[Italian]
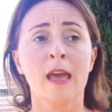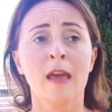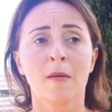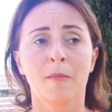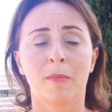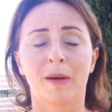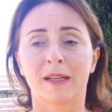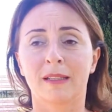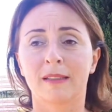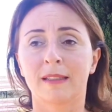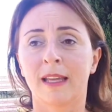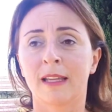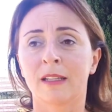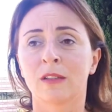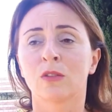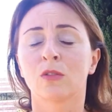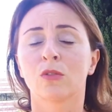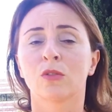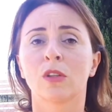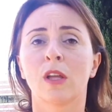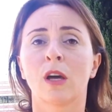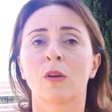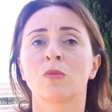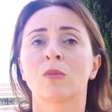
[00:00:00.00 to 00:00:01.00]

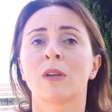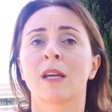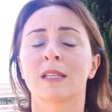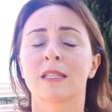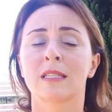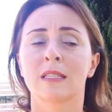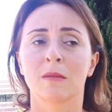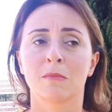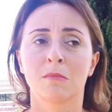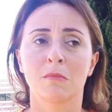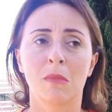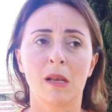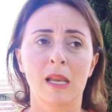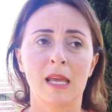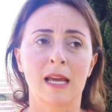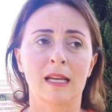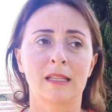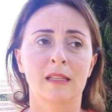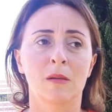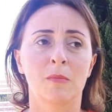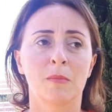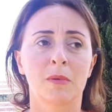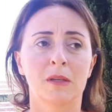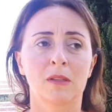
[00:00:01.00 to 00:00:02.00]
partendo da
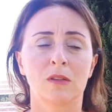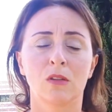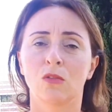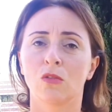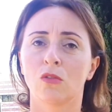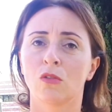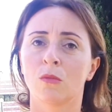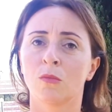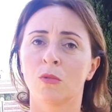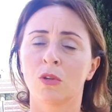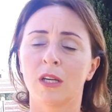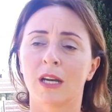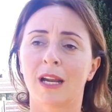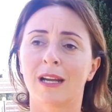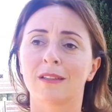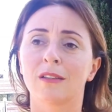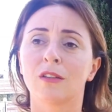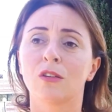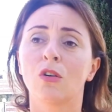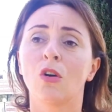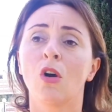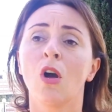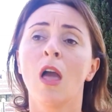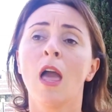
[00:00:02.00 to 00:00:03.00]
un'assemblea del Partito
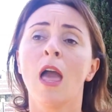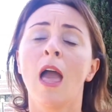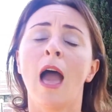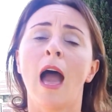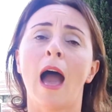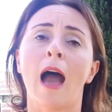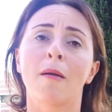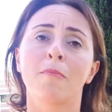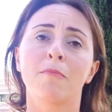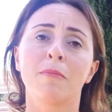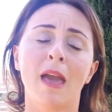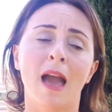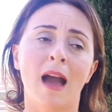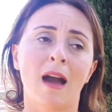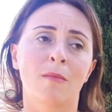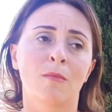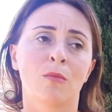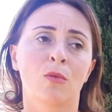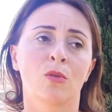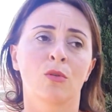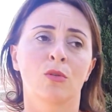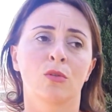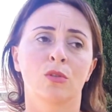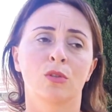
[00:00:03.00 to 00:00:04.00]
Democratico,
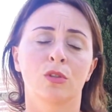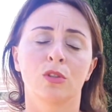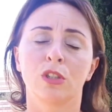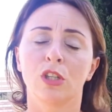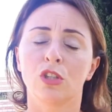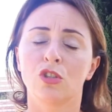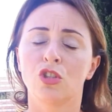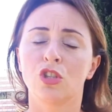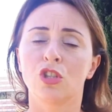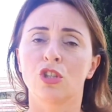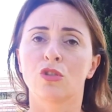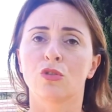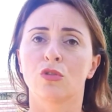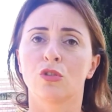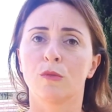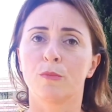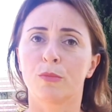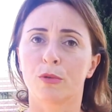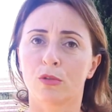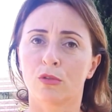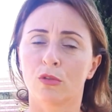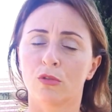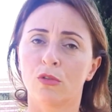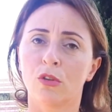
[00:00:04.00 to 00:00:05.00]
abbiamo eh, deciso di
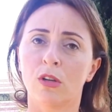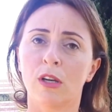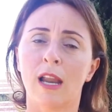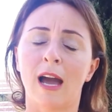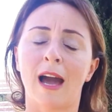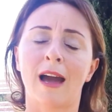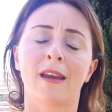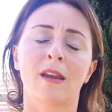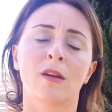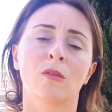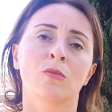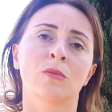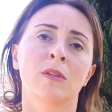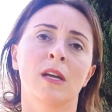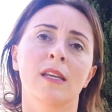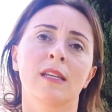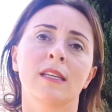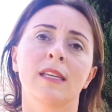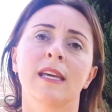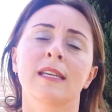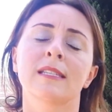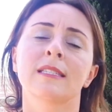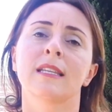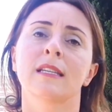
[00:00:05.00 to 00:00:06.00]
protocollare una
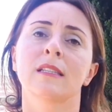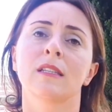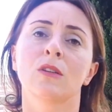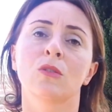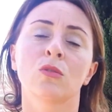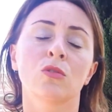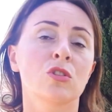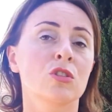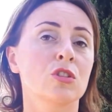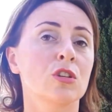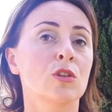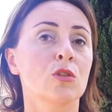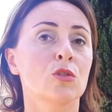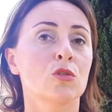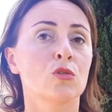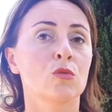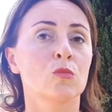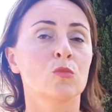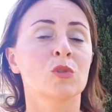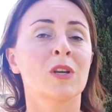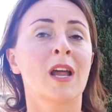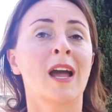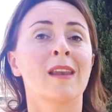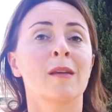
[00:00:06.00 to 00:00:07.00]
richiesta di Consiglio
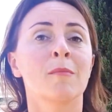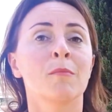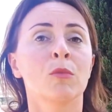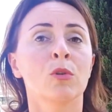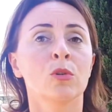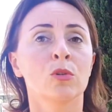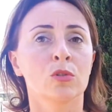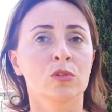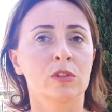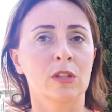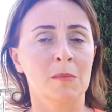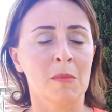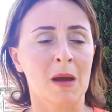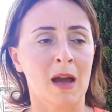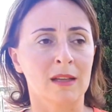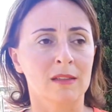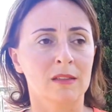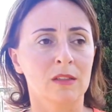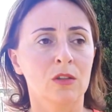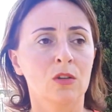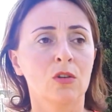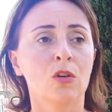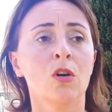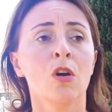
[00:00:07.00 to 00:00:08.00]
Comunale
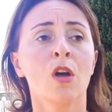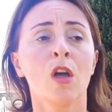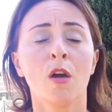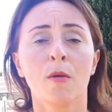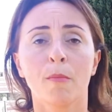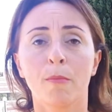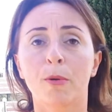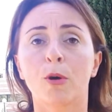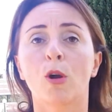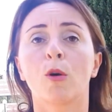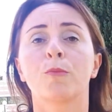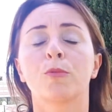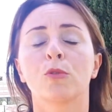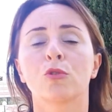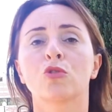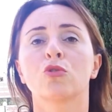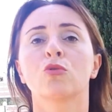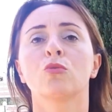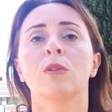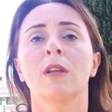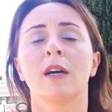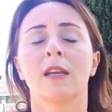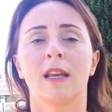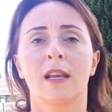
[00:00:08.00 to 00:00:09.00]
monotematico proprio
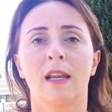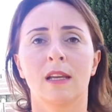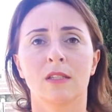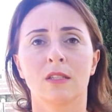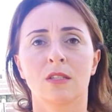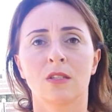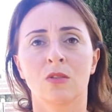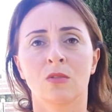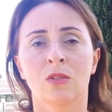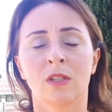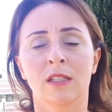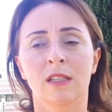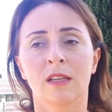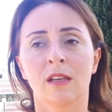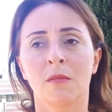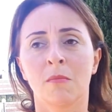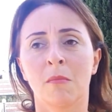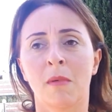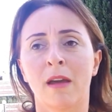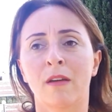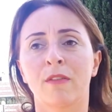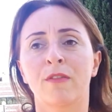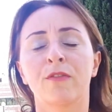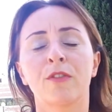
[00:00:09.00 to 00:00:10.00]
sulla relazione del
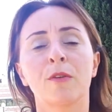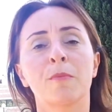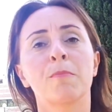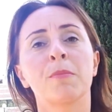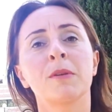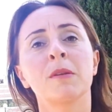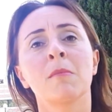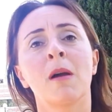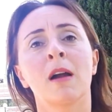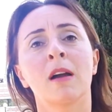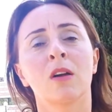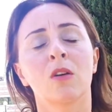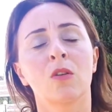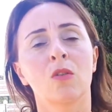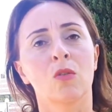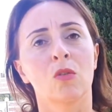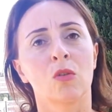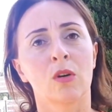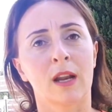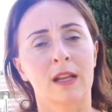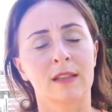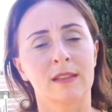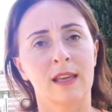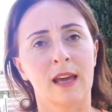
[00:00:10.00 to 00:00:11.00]
MEF, prima
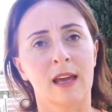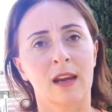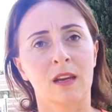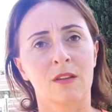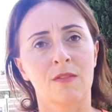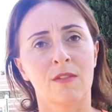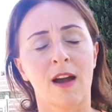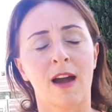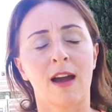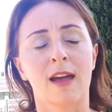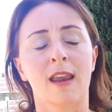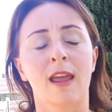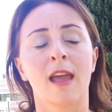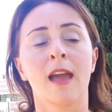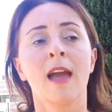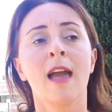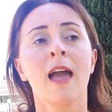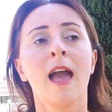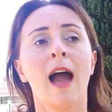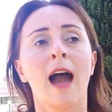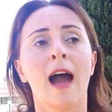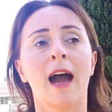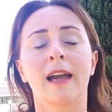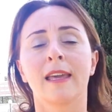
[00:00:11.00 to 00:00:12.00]
ancora di arrivare
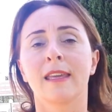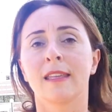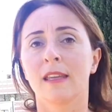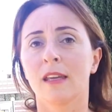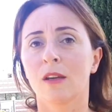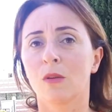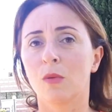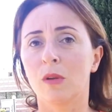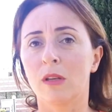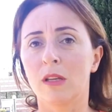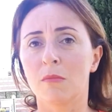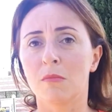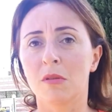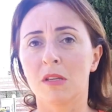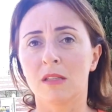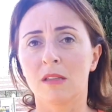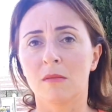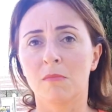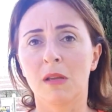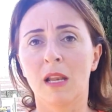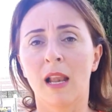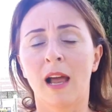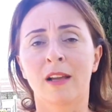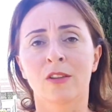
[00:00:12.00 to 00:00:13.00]
ai riequilibri
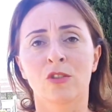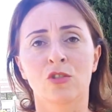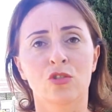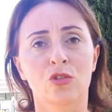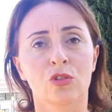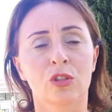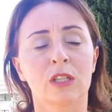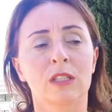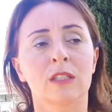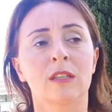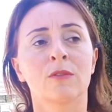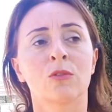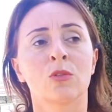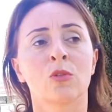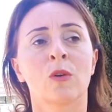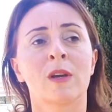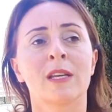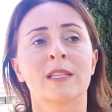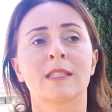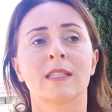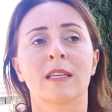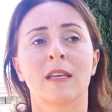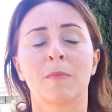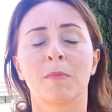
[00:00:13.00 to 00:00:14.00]
di bilancio che devono
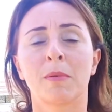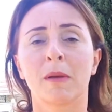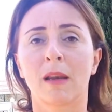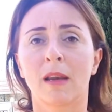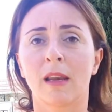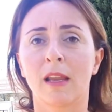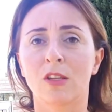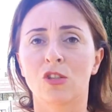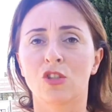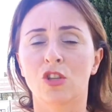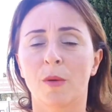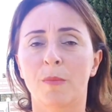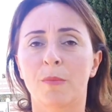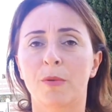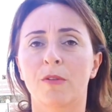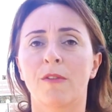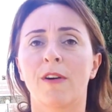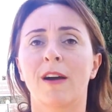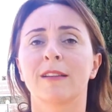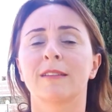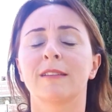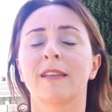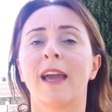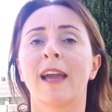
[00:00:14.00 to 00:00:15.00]
essere per legge
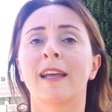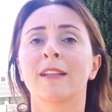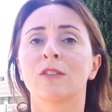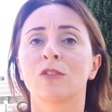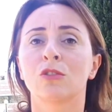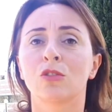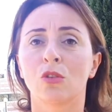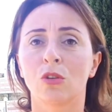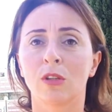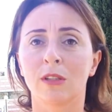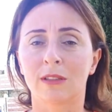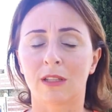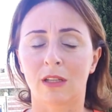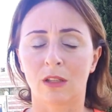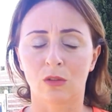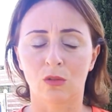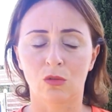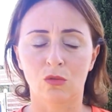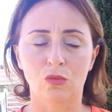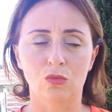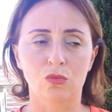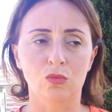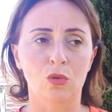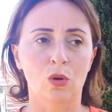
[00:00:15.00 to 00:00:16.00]
approvati entro il
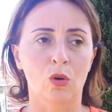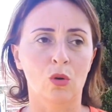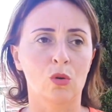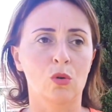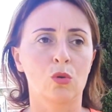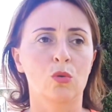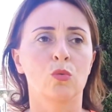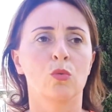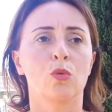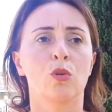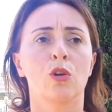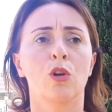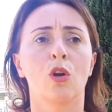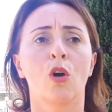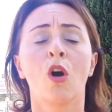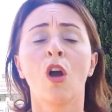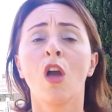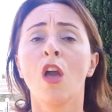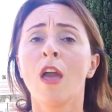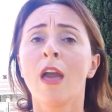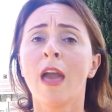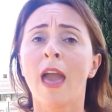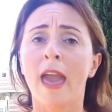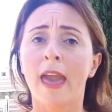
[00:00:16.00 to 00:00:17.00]
31 luglio.
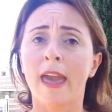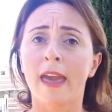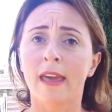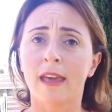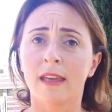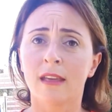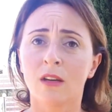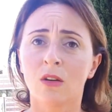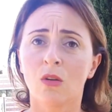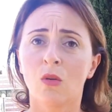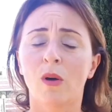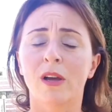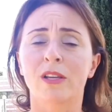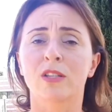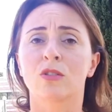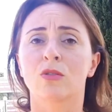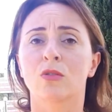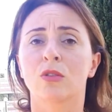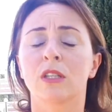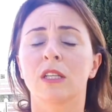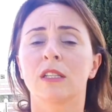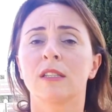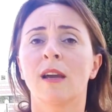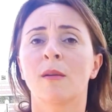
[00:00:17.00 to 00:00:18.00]
E in
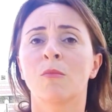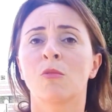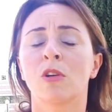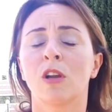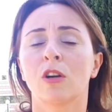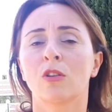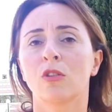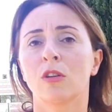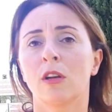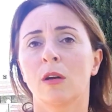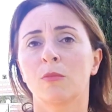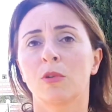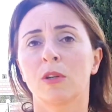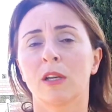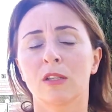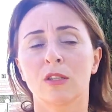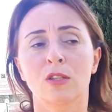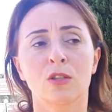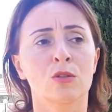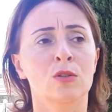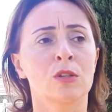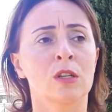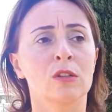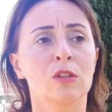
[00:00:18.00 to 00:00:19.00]
questo chiediamo la
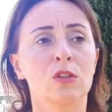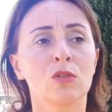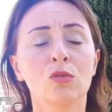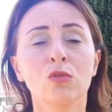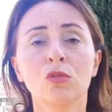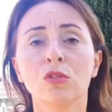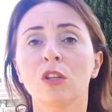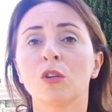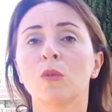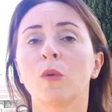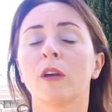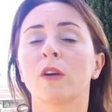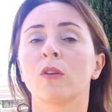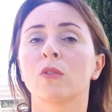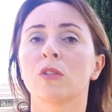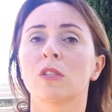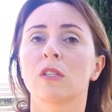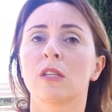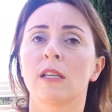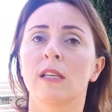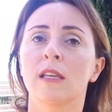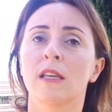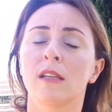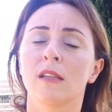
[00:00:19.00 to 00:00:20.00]
collaborazione di tutti quei
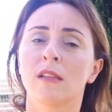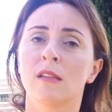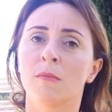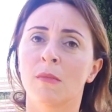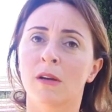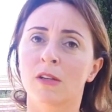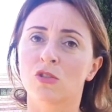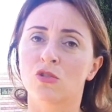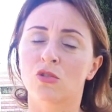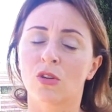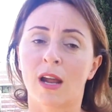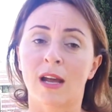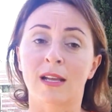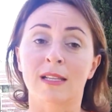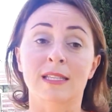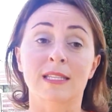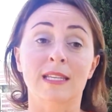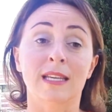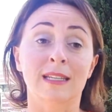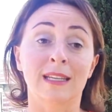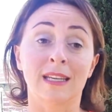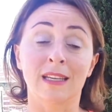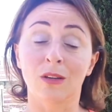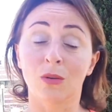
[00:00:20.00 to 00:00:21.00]
consiglieri di
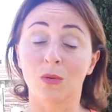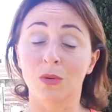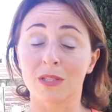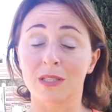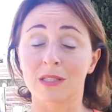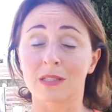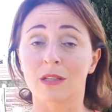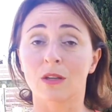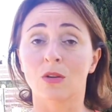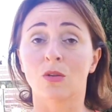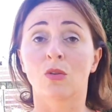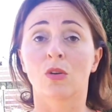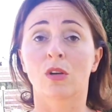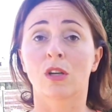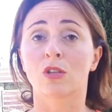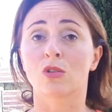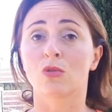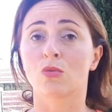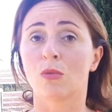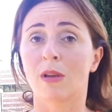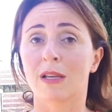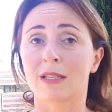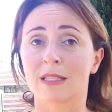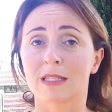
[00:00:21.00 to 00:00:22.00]
maggioranza che in queste ore
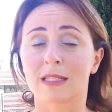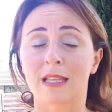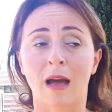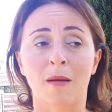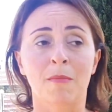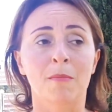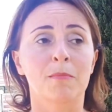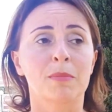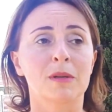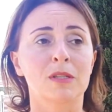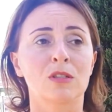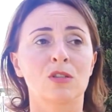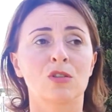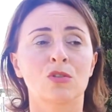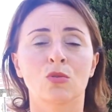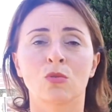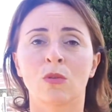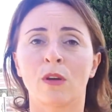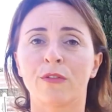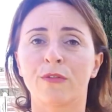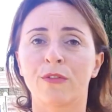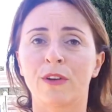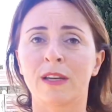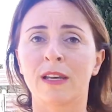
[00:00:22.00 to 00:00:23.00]
sulla stampa si
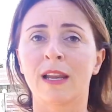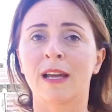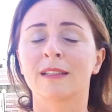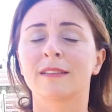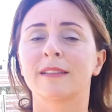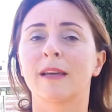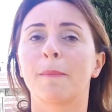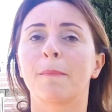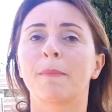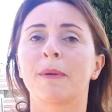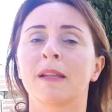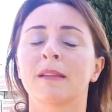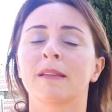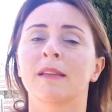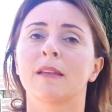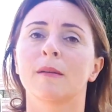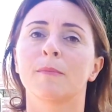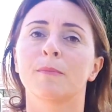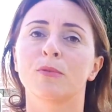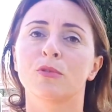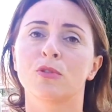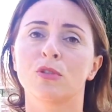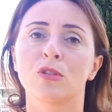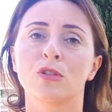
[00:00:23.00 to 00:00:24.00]
sono affannati a prendere
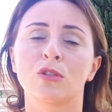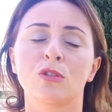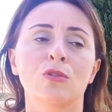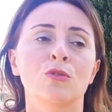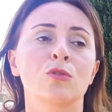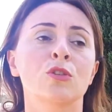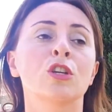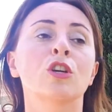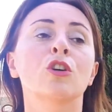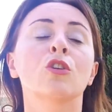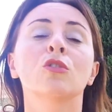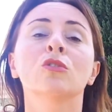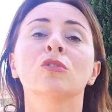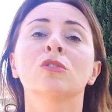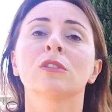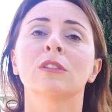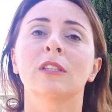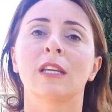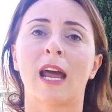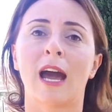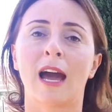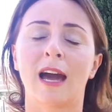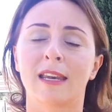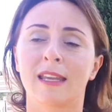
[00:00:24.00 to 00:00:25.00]
posizioni
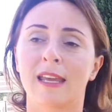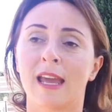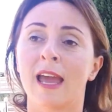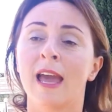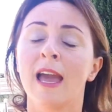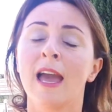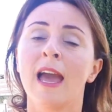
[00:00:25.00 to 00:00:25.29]
contrarie